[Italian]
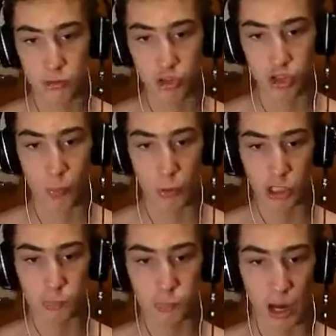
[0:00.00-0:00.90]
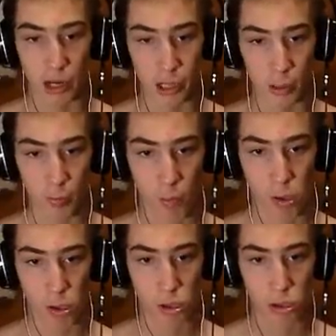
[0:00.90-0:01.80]
Si copre le spalle.
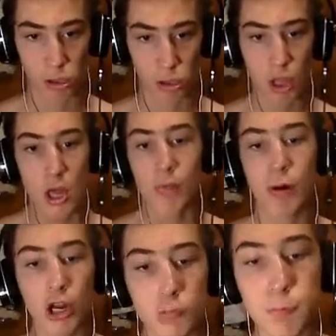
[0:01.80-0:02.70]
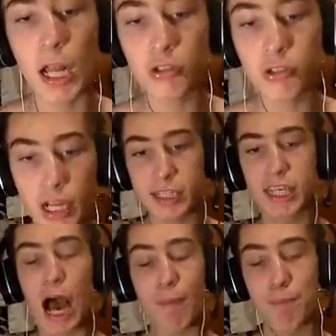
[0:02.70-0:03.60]
Ma l'ho sparato nelle
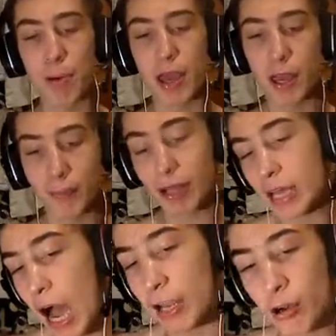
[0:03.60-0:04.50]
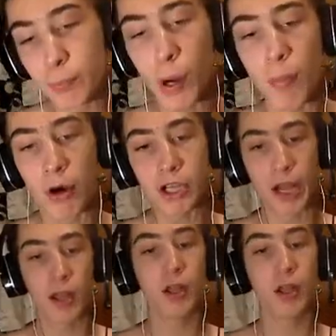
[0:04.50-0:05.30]
chiappe! Ma dai, non può morire!